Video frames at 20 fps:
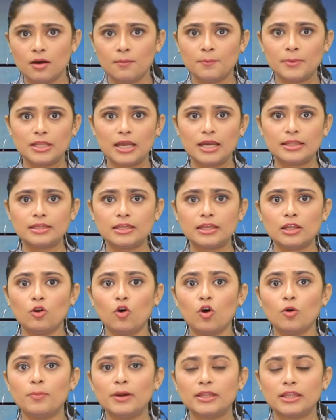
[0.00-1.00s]
बता दें कि
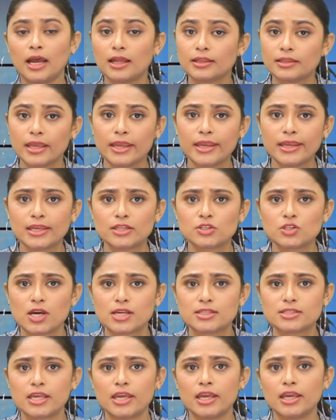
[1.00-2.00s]
लोग बताते हैं कि
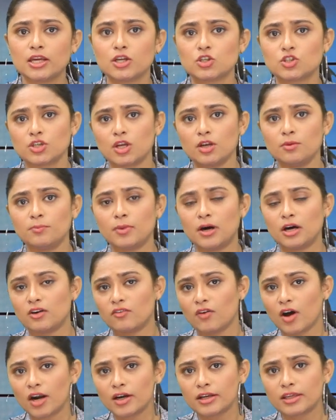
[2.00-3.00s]
जैसे ही किशन
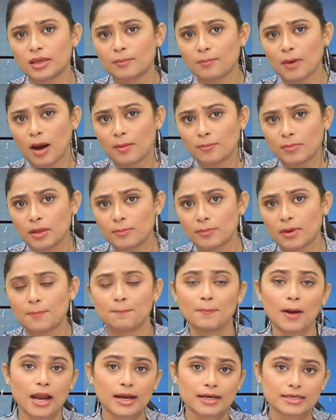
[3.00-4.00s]
भरवाड़ के मामले में
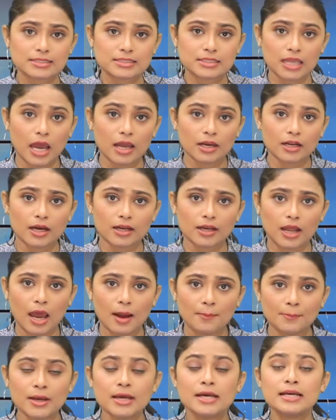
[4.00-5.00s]
पाकिस्तान का
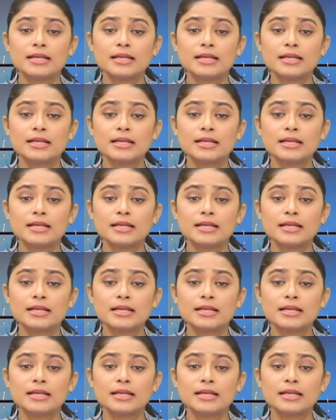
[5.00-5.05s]
नाम